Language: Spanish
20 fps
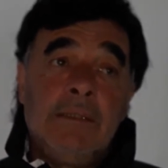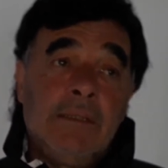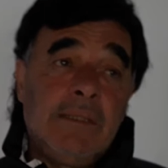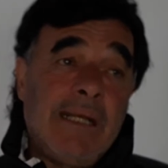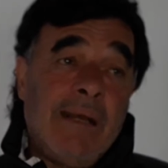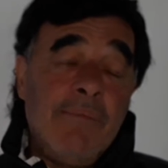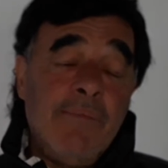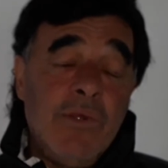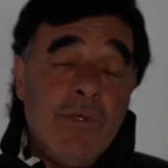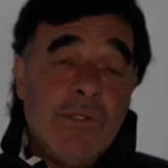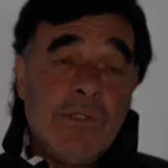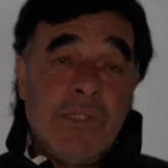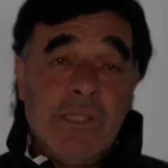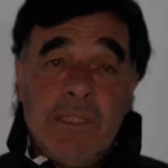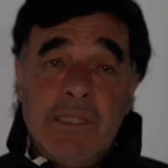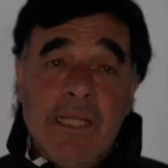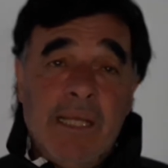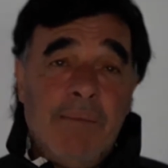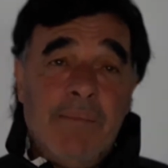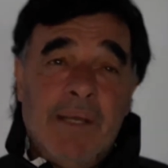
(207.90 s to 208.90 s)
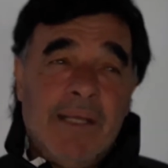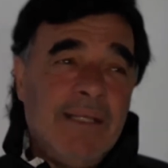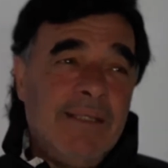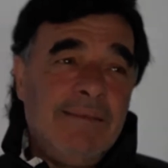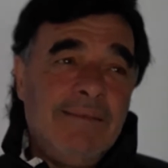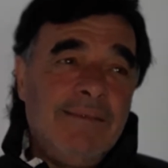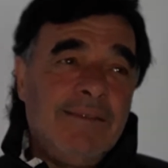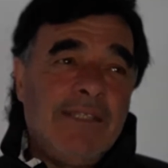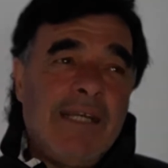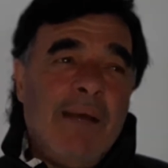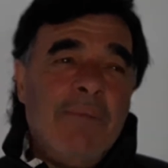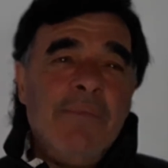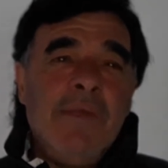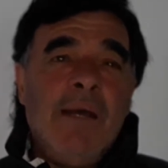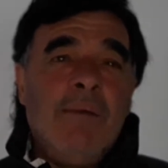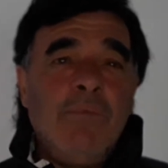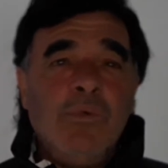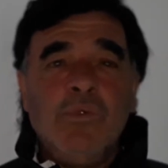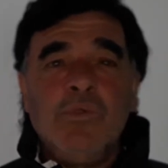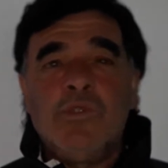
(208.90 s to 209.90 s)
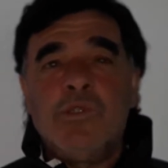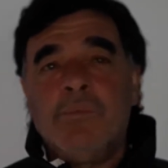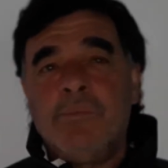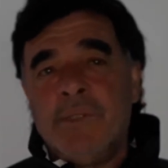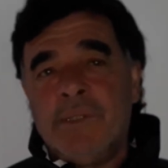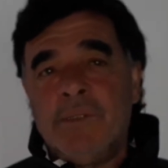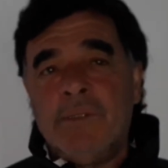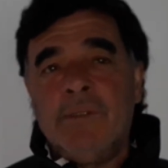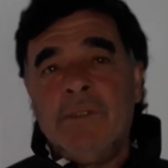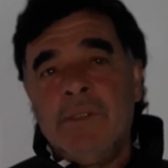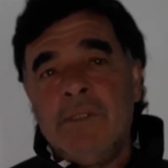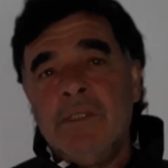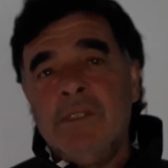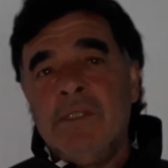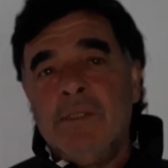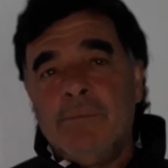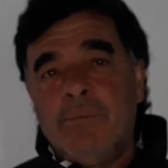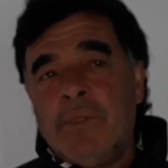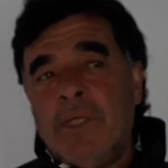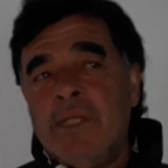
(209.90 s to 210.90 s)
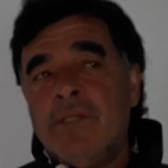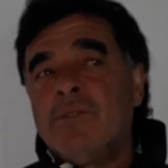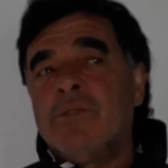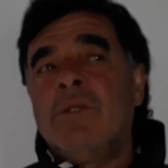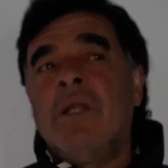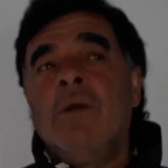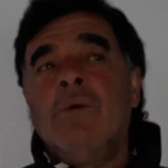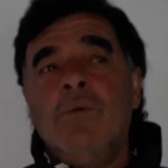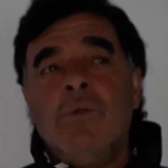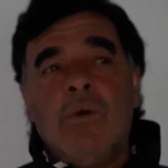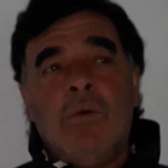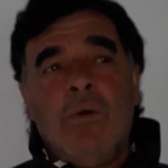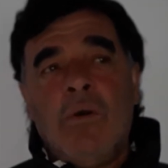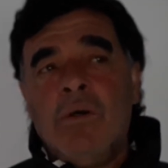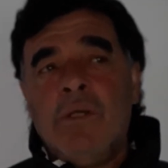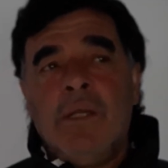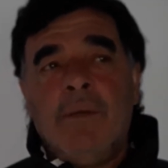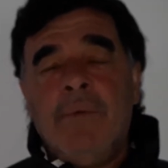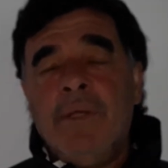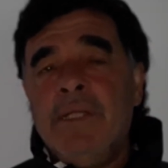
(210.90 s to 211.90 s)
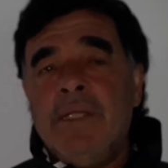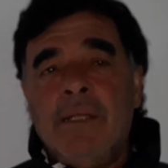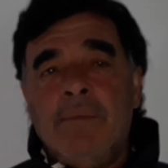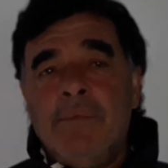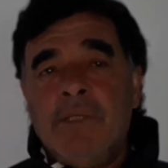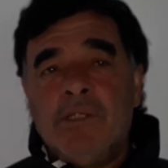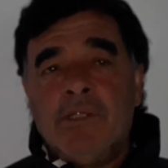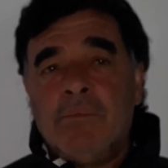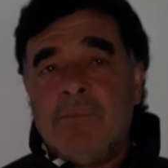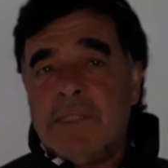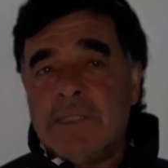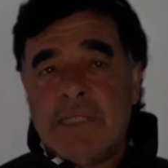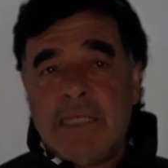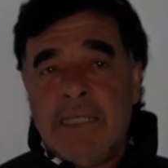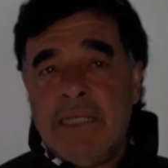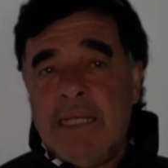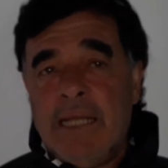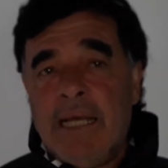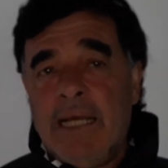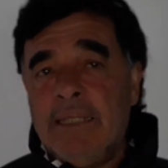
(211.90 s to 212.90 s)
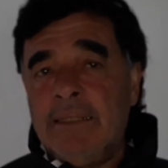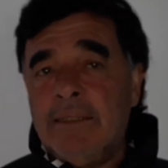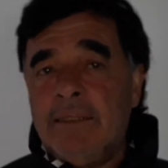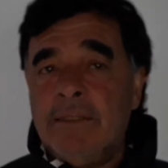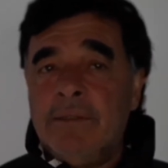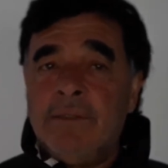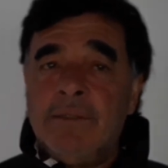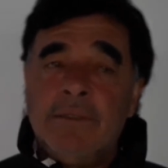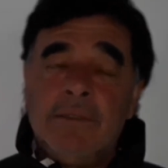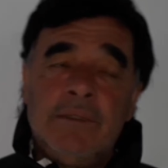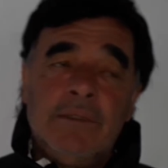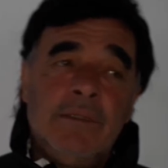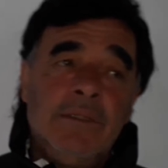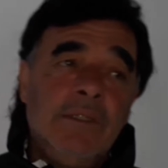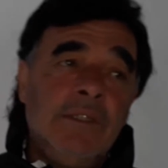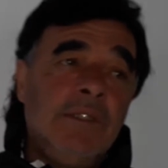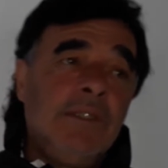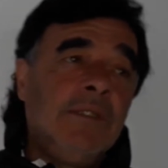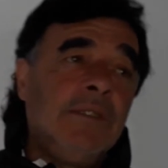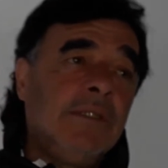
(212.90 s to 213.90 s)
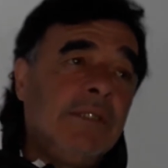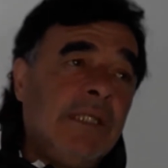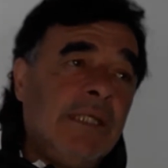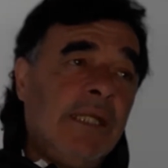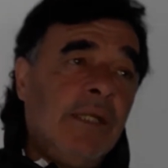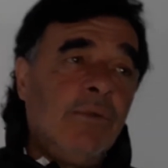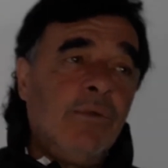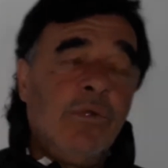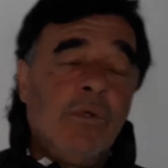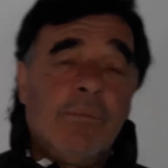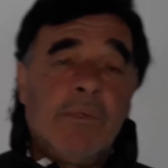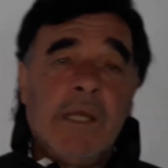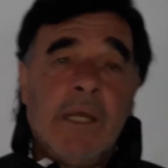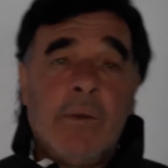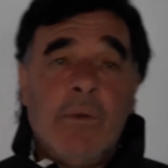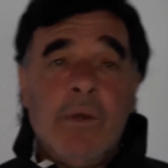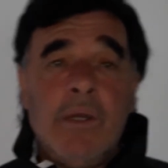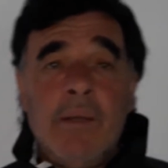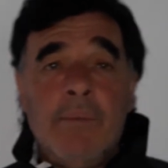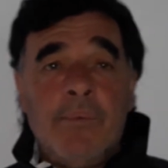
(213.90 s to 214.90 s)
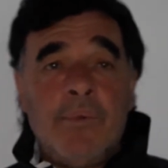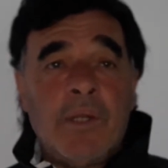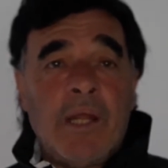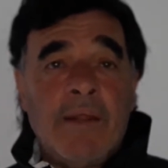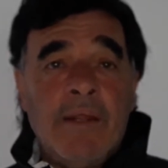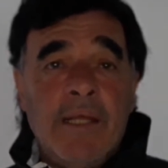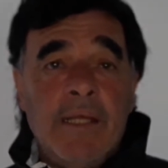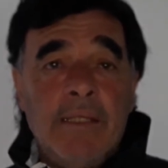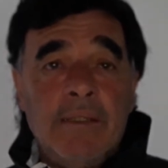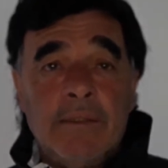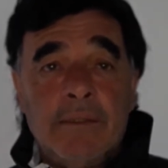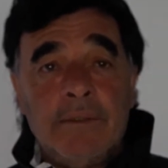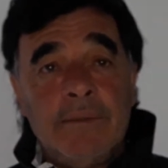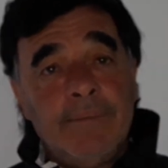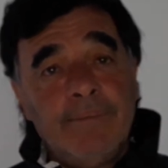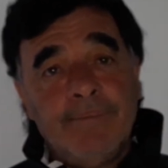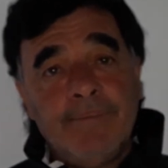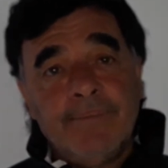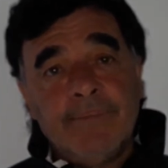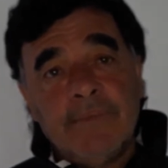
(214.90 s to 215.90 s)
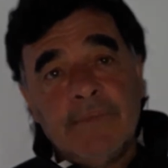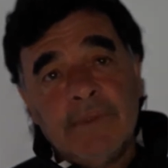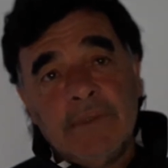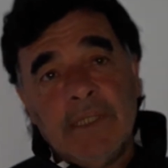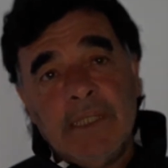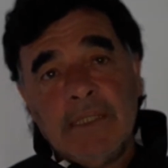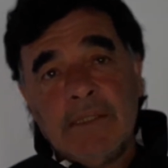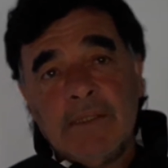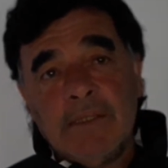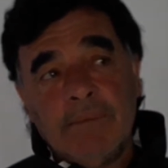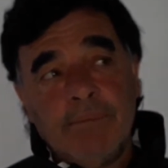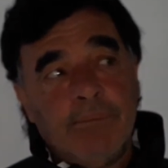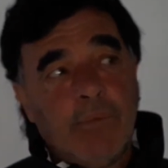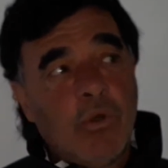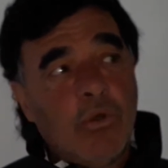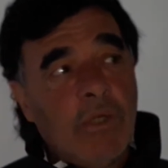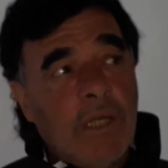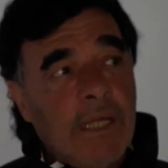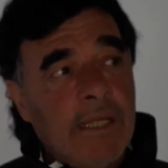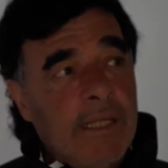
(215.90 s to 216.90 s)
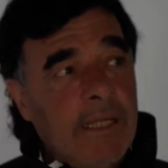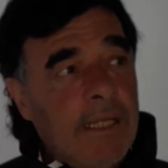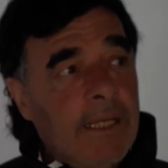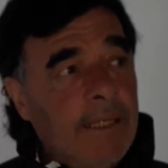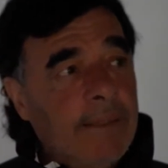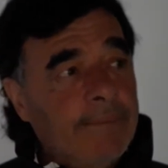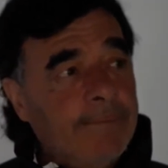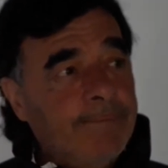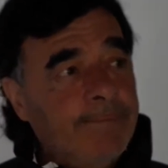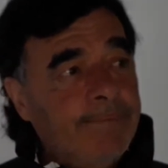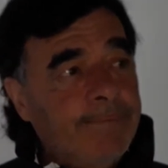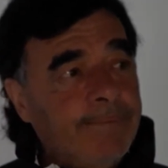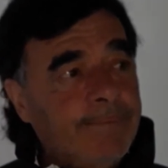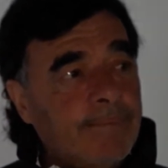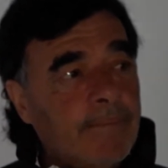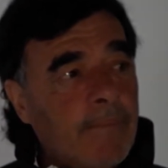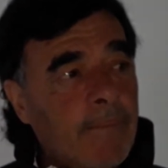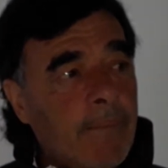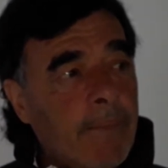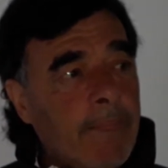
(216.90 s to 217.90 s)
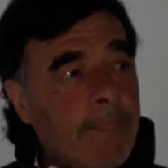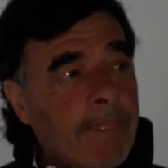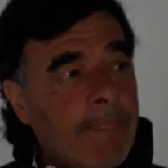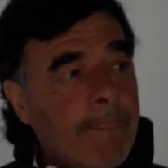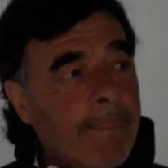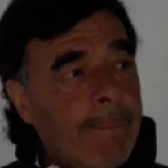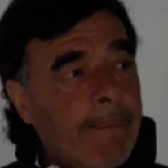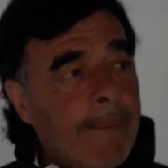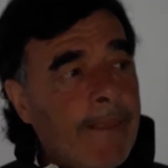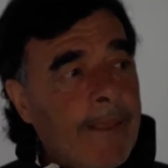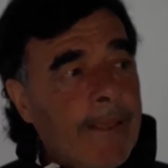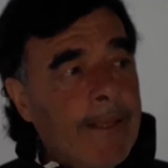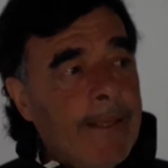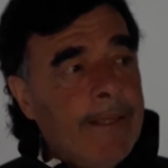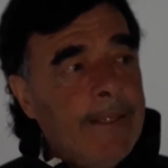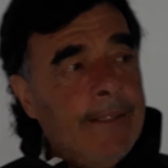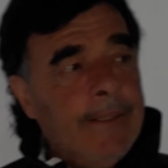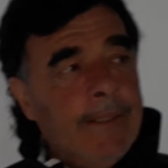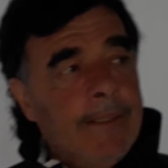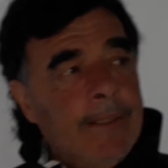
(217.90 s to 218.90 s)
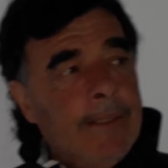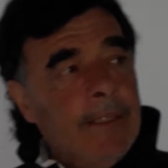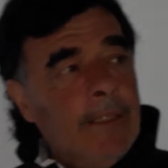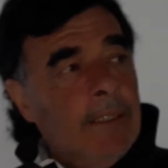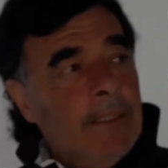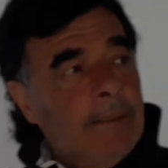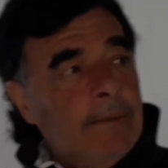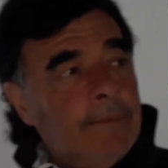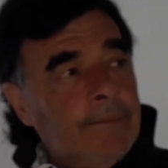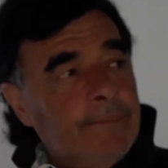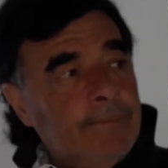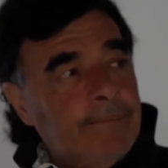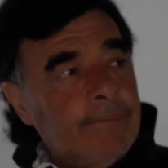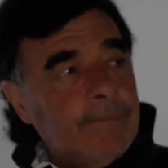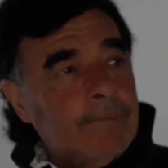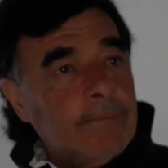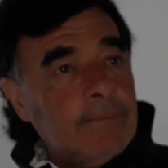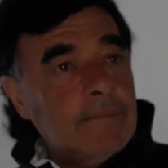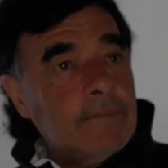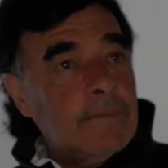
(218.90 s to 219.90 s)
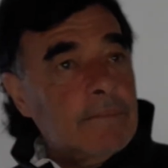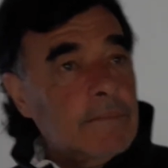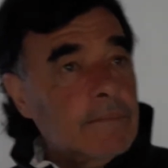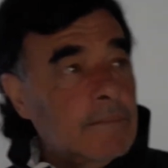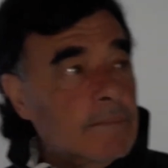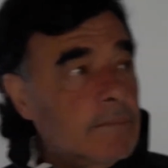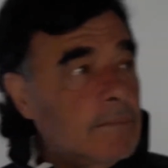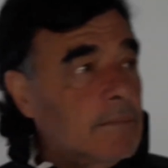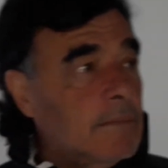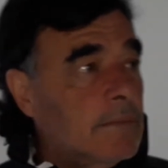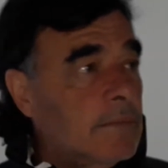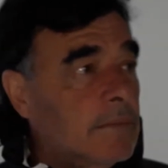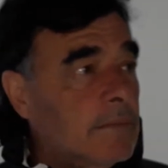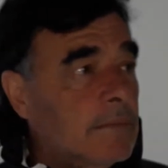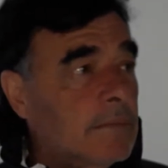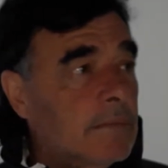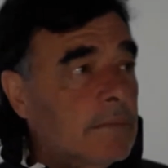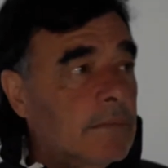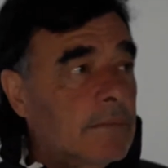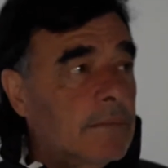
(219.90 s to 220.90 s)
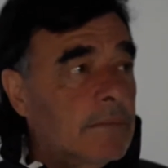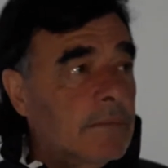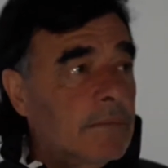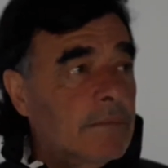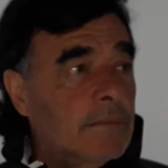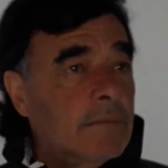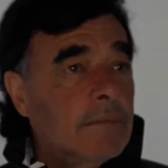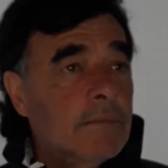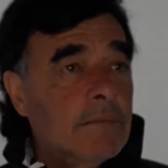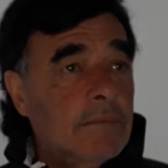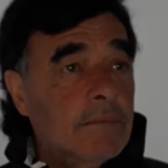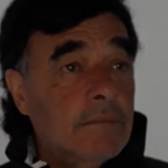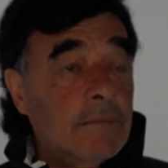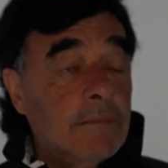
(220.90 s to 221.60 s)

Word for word: cambio de sistema, que no cambia mucho, pero por ahí son algunos jugadores 20 metros más adelante o tener uno que juegue por adentro. Esa es un poco la idea. ¿Cómo, cómo está hoy por hoy o cómo lo notas eh, Lito, a, Emiliano Romero?